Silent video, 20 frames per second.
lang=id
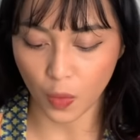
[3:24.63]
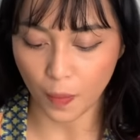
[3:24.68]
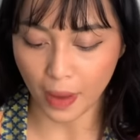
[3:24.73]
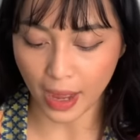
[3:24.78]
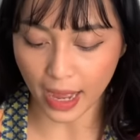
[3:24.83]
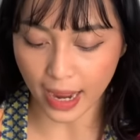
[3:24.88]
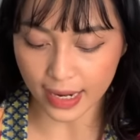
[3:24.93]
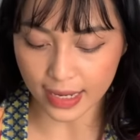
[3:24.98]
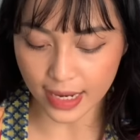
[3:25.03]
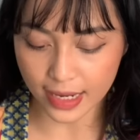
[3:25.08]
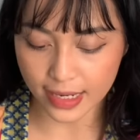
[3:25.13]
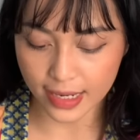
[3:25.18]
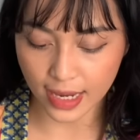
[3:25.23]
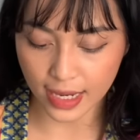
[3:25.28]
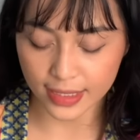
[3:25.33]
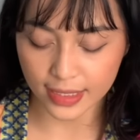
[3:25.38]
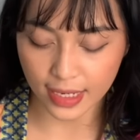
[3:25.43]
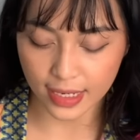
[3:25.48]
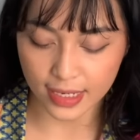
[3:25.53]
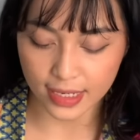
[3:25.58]
Makanya dia
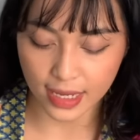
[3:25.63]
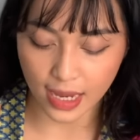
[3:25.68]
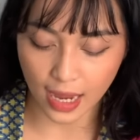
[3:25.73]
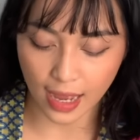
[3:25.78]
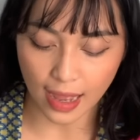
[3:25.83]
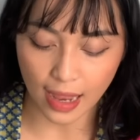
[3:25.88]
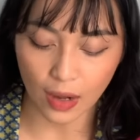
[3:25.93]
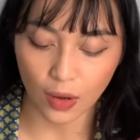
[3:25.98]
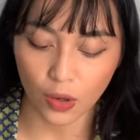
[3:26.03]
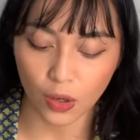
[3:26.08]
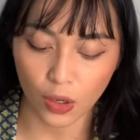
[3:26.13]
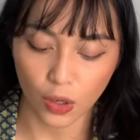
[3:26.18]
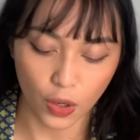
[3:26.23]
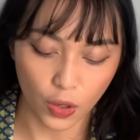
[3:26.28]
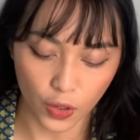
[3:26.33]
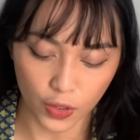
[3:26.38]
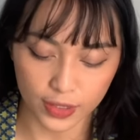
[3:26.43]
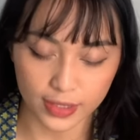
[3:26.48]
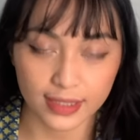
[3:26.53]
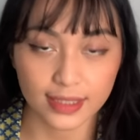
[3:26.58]
jadinya nggak
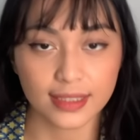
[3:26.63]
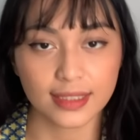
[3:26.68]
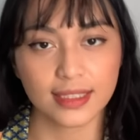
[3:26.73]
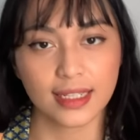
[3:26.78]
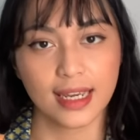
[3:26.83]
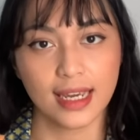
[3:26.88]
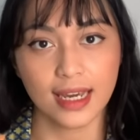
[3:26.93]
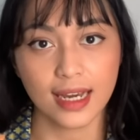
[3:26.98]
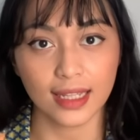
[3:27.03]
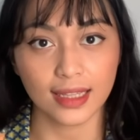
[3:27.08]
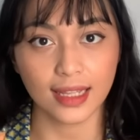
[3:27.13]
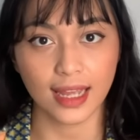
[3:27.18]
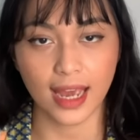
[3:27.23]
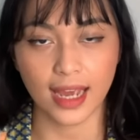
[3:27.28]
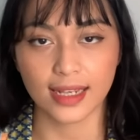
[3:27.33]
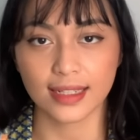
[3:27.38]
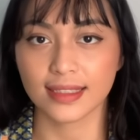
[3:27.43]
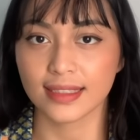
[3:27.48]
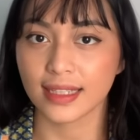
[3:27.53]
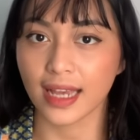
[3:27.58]
lolos. Ingat
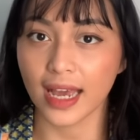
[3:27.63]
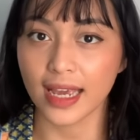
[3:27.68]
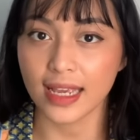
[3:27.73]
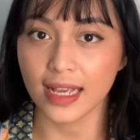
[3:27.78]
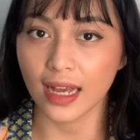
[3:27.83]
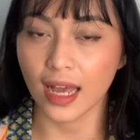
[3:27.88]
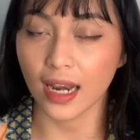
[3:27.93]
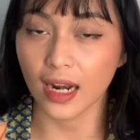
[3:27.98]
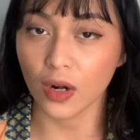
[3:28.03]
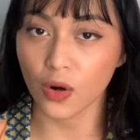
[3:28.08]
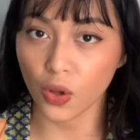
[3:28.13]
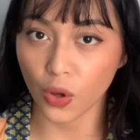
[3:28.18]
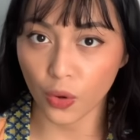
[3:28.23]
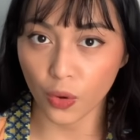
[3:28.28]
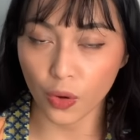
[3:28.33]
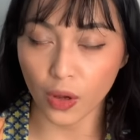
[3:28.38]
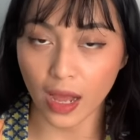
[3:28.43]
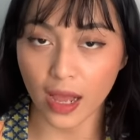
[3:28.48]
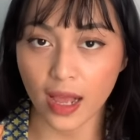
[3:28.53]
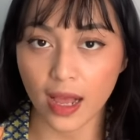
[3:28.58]
guys, saingan
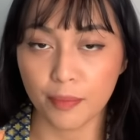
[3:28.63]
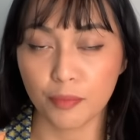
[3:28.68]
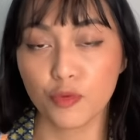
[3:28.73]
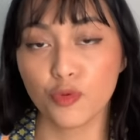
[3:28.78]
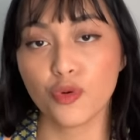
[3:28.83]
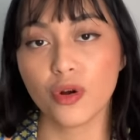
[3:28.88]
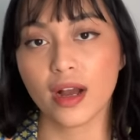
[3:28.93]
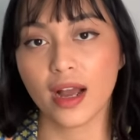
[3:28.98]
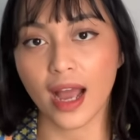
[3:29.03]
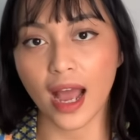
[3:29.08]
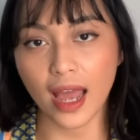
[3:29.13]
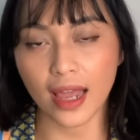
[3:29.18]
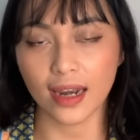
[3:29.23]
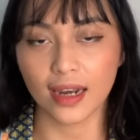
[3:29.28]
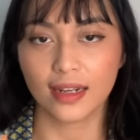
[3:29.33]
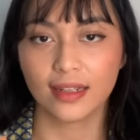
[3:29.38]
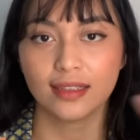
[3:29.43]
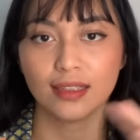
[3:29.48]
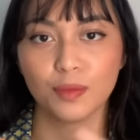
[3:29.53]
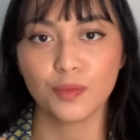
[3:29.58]
lo
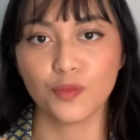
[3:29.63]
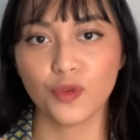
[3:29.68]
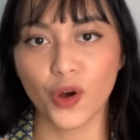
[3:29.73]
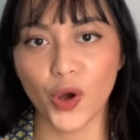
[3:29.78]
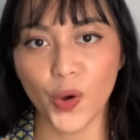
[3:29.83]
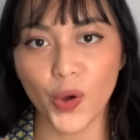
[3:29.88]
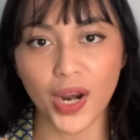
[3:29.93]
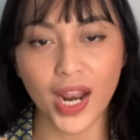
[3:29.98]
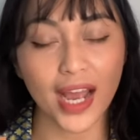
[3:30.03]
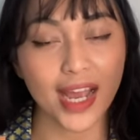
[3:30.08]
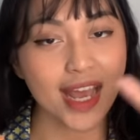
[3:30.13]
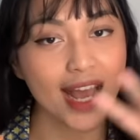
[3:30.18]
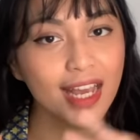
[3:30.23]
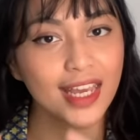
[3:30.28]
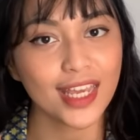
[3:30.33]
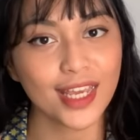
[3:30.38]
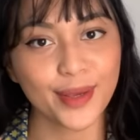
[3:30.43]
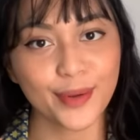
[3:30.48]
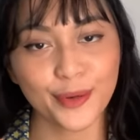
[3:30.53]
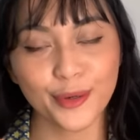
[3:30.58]
bukan semua orang yang
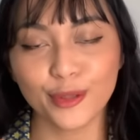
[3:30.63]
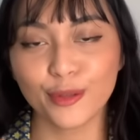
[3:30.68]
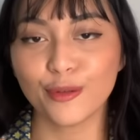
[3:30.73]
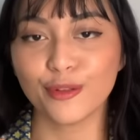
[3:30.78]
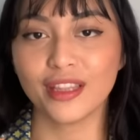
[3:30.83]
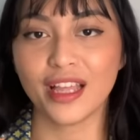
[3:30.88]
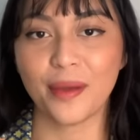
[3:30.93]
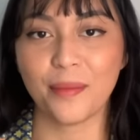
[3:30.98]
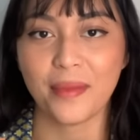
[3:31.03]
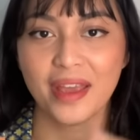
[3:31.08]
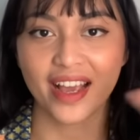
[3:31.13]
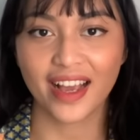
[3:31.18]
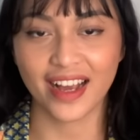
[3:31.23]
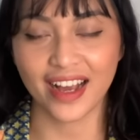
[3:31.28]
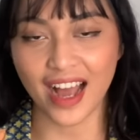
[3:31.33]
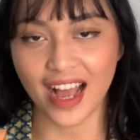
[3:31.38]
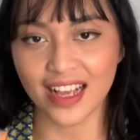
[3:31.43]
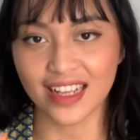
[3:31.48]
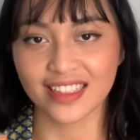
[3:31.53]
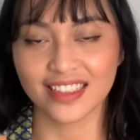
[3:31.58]
ikut
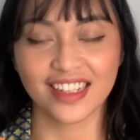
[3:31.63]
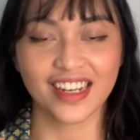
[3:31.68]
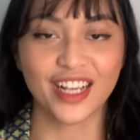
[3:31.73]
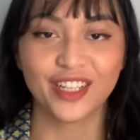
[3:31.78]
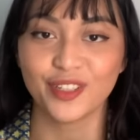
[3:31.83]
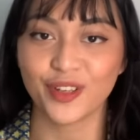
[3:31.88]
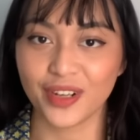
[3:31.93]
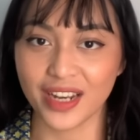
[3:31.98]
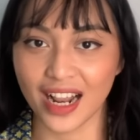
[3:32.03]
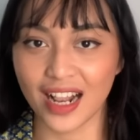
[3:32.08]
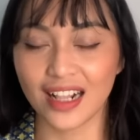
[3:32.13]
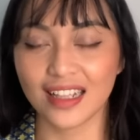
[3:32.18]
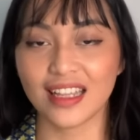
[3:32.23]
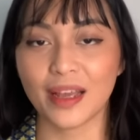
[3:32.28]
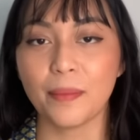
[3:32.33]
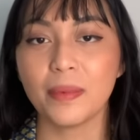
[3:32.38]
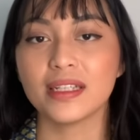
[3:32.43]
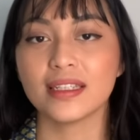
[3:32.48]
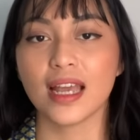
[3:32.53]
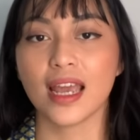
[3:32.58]
UTBK senasional,
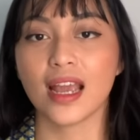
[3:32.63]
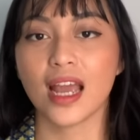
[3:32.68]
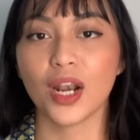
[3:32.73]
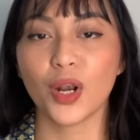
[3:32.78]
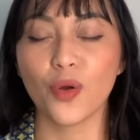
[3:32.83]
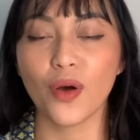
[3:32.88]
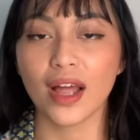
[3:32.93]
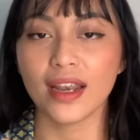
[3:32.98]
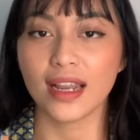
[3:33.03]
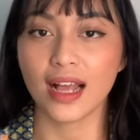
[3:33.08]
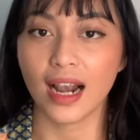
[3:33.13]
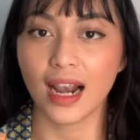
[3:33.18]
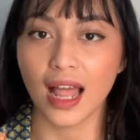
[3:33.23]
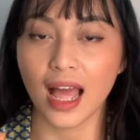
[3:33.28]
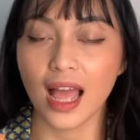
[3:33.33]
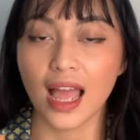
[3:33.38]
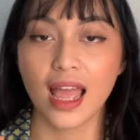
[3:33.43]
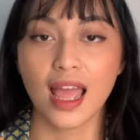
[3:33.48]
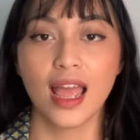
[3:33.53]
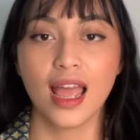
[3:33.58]
tapi saingan lo
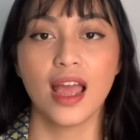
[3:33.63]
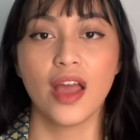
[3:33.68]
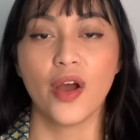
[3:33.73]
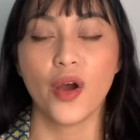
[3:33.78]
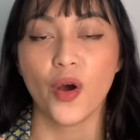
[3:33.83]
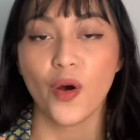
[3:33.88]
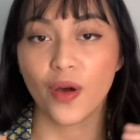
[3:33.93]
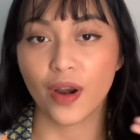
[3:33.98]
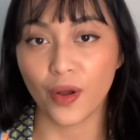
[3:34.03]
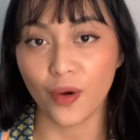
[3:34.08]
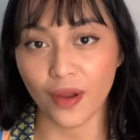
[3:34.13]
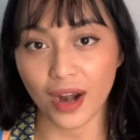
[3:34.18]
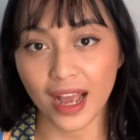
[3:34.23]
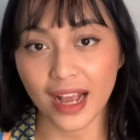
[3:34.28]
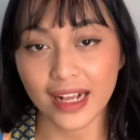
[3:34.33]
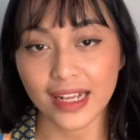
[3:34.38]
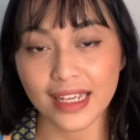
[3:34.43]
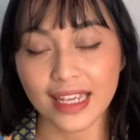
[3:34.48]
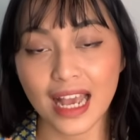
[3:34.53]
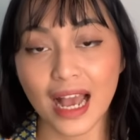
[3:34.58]
adalah
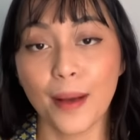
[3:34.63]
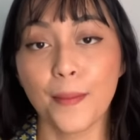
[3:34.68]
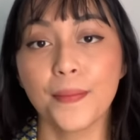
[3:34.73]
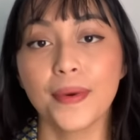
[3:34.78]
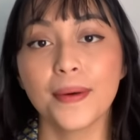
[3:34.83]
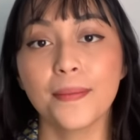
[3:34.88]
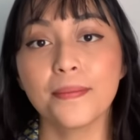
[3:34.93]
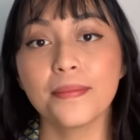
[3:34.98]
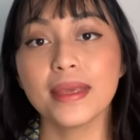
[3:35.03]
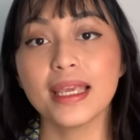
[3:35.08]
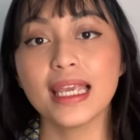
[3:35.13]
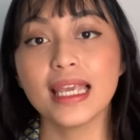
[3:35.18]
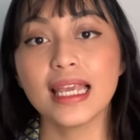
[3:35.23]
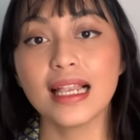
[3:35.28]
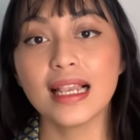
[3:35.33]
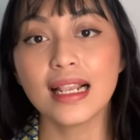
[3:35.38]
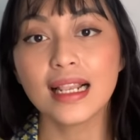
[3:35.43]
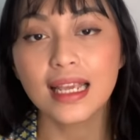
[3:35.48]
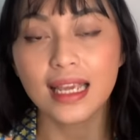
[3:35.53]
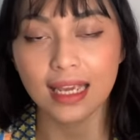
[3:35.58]
orang-orang yang
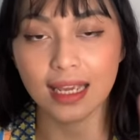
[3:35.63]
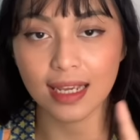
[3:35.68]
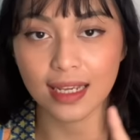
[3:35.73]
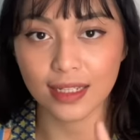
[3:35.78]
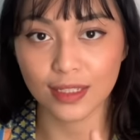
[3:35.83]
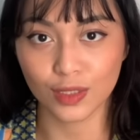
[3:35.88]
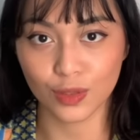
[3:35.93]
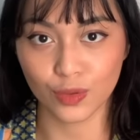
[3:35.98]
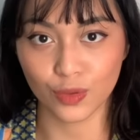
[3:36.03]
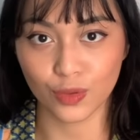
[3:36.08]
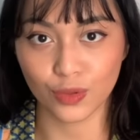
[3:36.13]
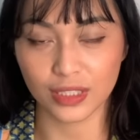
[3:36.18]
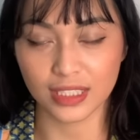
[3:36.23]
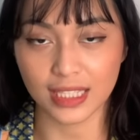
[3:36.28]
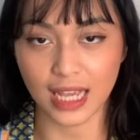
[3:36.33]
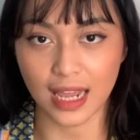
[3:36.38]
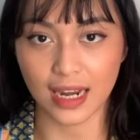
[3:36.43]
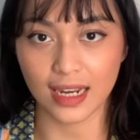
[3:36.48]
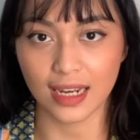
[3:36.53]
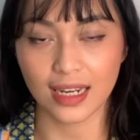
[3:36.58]
memilih
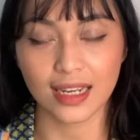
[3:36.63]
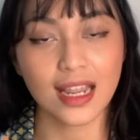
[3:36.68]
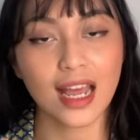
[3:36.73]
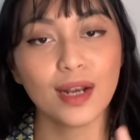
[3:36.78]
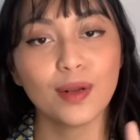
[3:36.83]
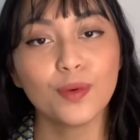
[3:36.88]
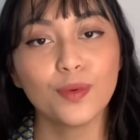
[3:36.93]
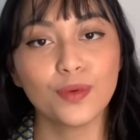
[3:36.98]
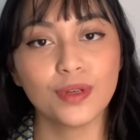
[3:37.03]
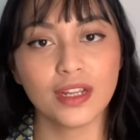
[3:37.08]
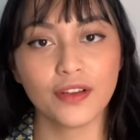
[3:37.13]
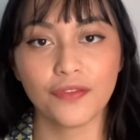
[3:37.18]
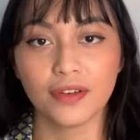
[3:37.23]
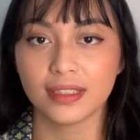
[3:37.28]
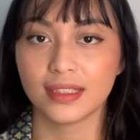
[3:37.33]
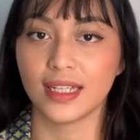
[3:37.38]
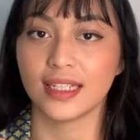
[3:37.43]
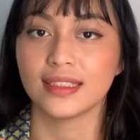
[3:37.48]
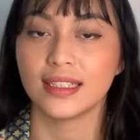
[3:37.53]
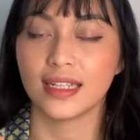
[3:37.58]
jurusan dan
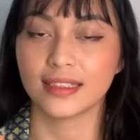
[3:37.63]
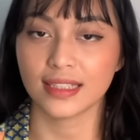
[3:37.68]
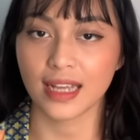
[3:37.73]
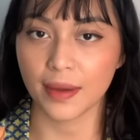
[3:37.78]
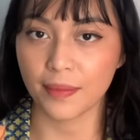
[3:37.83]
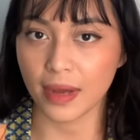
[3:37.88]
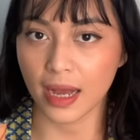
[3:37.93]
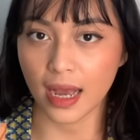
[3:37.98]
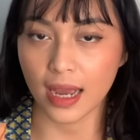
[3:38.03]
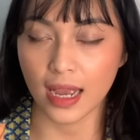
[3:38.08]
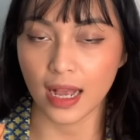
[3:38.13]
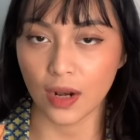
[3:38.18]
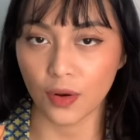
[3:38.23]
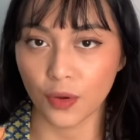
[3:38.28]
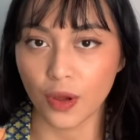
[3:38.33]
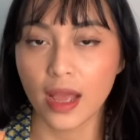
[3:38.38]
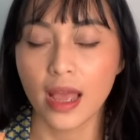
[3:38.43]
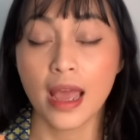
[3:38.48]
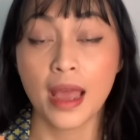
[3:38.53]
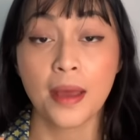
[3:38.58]
universitas yang sama kayak lo.